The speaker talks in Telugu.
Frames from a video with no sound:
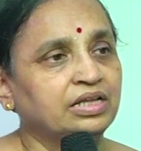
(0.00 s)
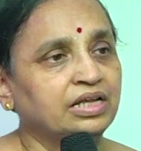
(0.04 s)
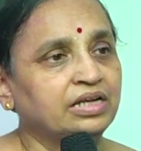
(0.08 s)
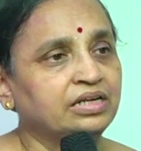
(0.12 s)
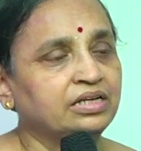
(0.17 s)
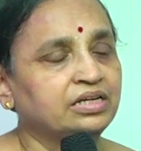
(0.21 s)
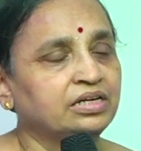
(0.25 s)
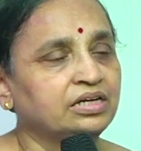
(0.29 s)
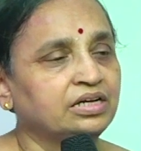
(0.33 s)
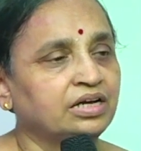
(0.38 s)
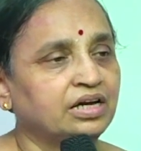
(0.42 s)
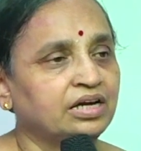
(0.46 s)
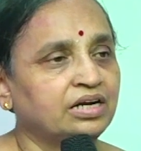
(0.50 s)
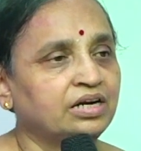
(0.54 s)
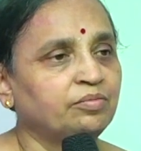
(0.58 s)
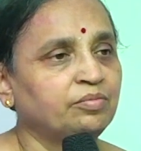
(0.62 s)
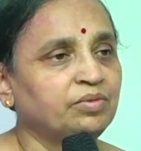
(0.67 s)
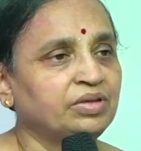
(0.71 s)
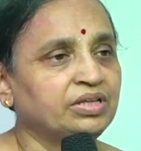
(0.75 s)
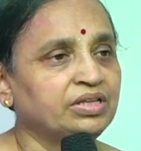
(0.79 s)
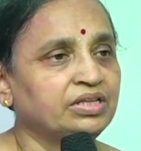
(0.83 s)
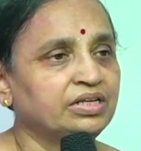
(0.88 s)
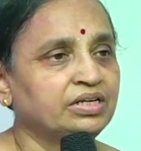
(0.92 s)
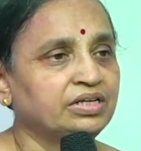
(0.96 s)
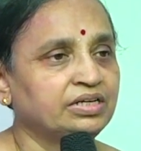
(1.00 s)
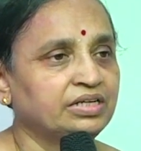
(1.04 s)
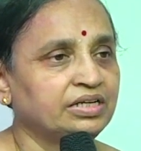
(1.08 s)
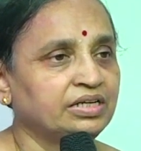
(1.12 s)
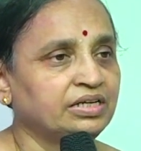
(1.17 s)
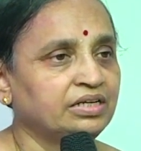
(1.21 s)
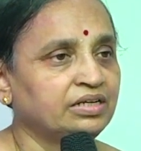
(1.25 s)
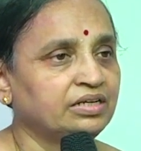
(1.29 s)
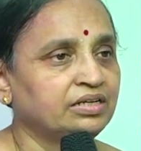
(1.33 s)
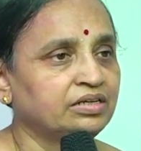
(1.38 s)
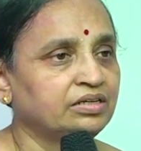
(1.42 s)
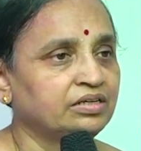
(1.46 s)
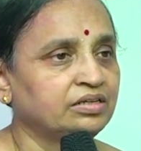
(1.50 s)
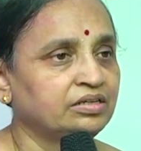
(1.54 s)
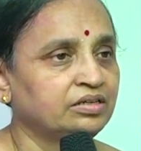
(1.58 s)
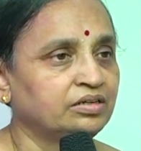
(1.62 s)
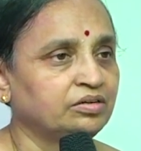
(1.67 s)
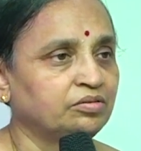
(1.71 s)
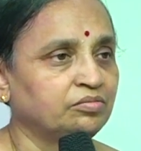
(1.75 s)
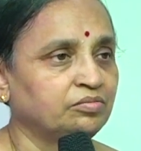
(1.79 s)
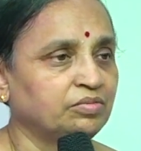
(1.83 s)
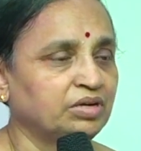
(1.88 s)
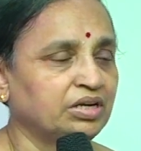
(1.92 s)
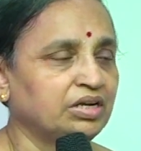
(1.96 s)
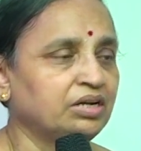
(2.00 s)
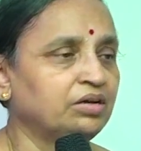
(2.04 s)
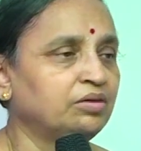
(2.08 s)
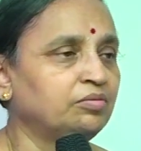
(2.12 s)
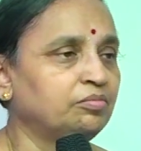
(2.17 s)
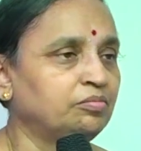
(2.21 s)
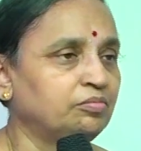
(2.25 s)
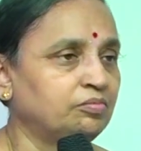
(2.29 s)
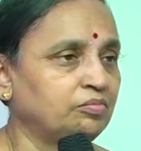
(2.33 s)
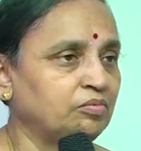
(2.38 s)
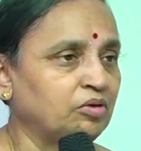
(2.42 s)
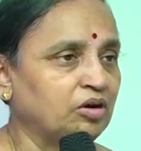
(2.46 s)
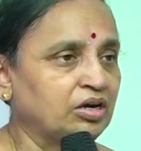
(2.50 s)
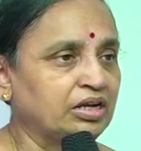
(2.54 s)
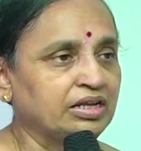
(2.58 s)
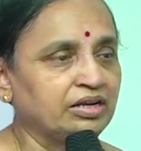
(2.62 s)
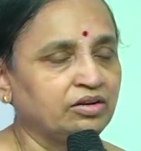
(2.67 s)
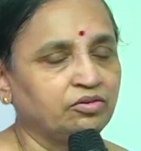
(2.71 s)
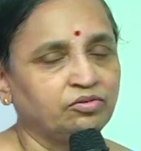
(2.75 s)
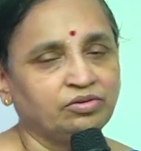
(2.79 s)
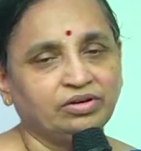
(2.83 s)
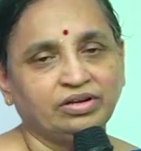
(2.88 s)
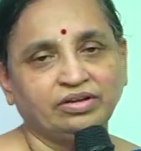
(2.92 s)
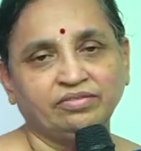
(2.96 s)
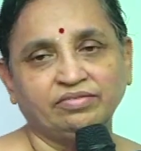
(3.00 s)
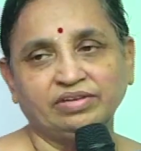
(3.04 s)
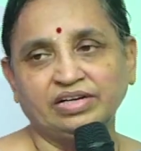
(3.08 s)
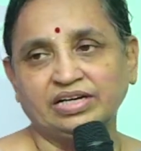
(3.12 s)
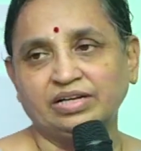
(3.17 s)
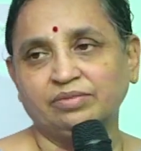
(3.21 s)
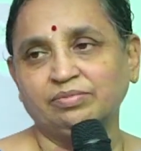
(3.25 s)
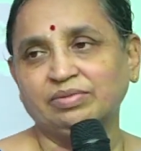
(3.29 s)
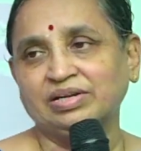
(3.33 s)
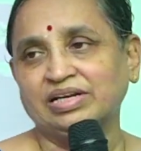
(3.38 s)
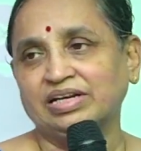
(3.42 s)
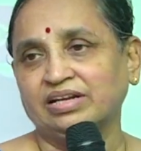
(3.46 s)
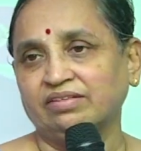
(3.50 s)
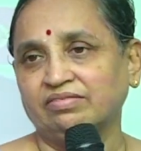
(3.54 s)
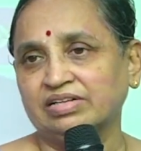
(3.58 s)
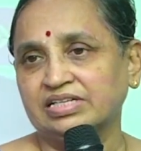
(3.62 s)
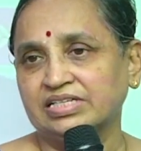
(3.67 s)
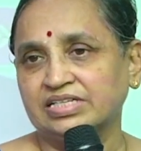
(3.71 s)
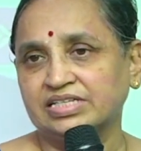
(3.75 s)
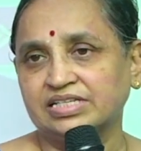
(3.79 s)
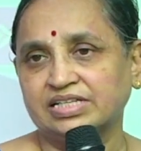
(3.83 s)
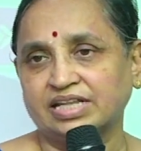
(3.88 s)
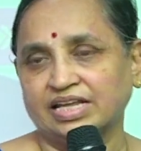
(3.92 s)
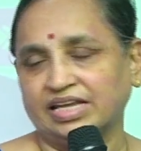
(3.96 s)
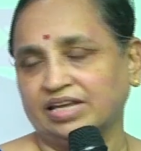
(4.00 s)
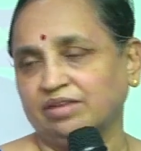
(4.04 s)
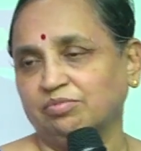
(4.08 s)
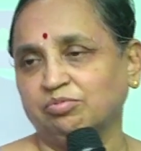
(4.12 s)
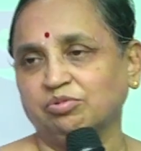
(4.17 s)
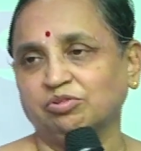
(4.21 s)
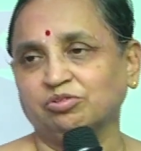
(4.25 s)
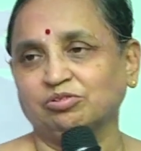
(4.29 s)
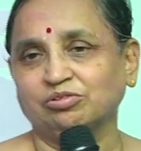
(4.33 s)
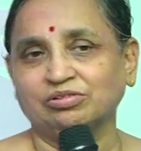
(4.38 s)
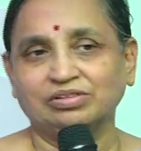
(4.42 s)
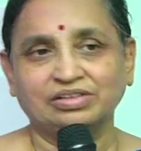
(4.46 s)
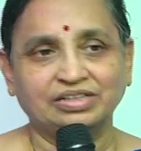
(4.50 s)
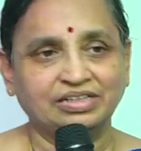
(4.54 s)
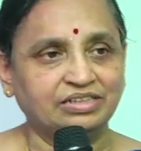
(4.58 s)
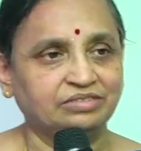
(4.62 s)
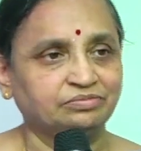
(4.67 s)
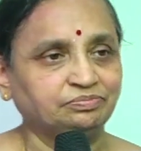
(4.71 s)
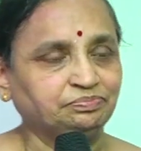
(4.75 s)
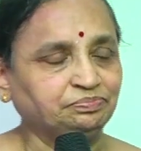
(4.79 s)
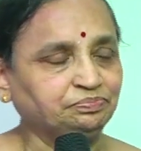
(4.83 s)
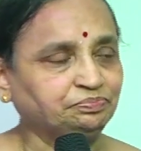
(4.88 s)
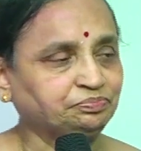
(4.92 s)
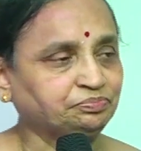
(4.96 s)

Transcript: దానికి కారణం ఏంటంటే మన బాడీలో ఉండే విటమిన్ లెవెల్స్ తగ్గిపోతుంది